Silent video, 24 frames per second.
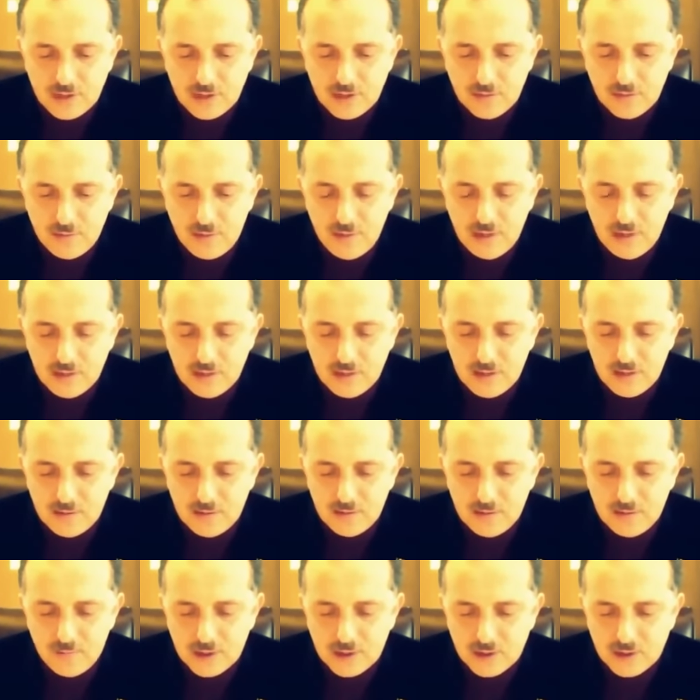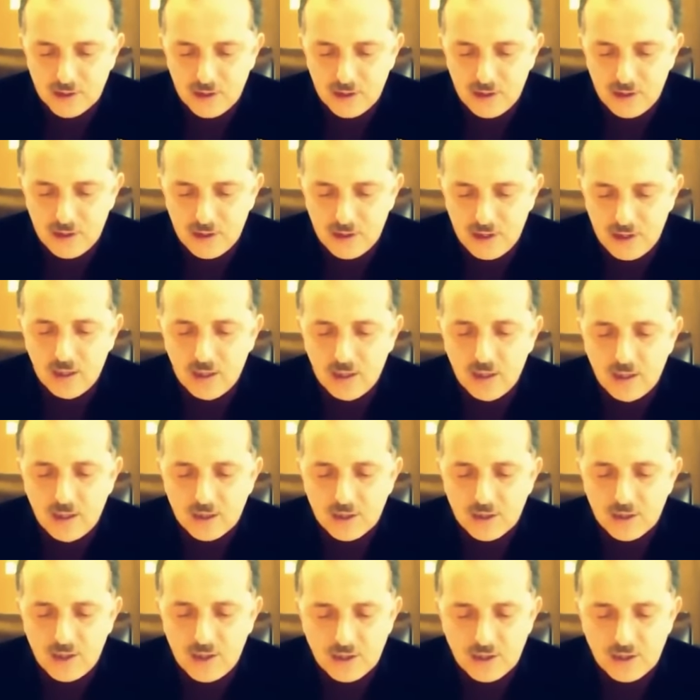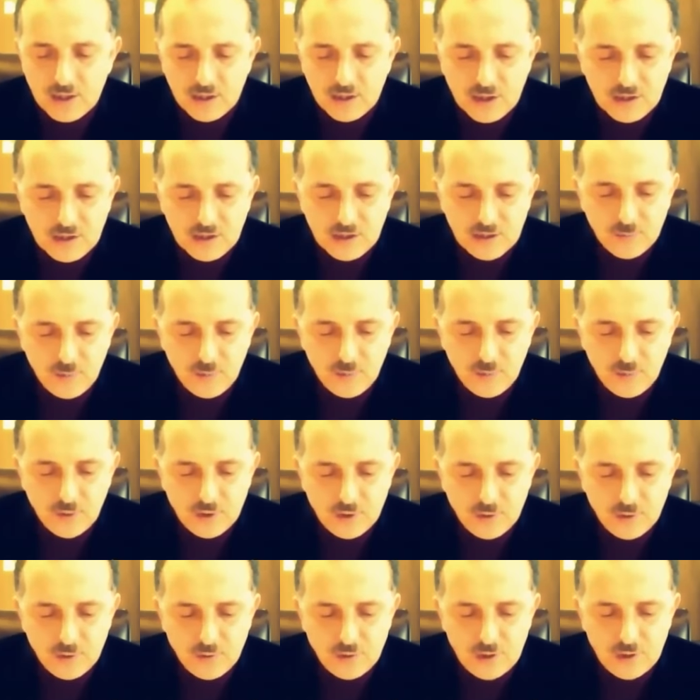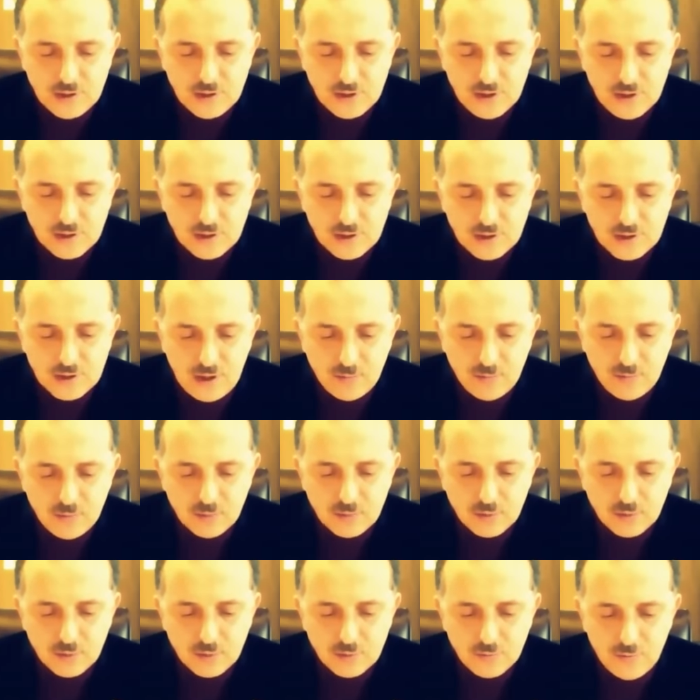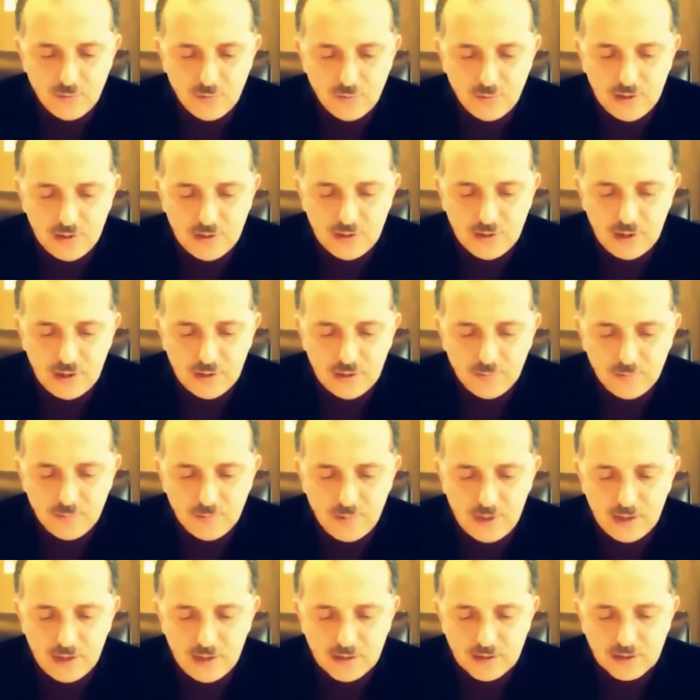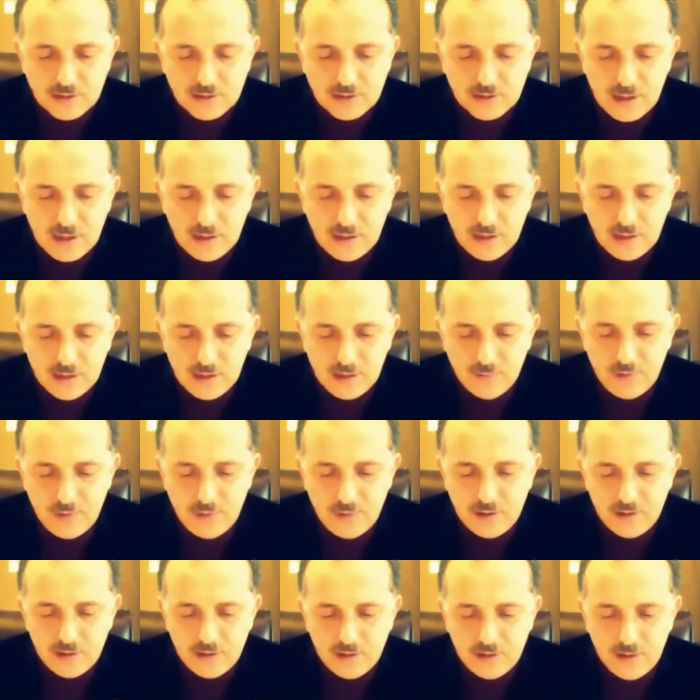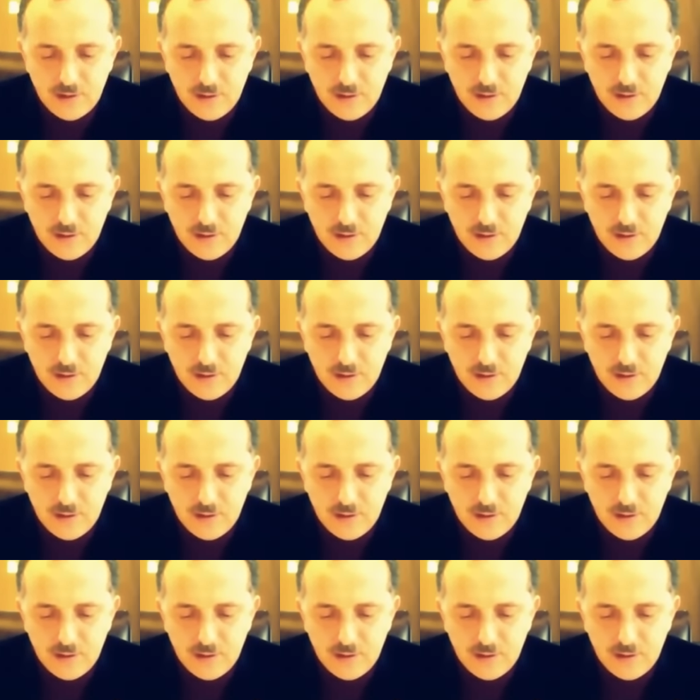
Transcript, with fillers: Acaba meydandan başlayarak çarşı caddesi boyunca ücretsiz kablosuz mobil internet bağlantısı sağlanabilir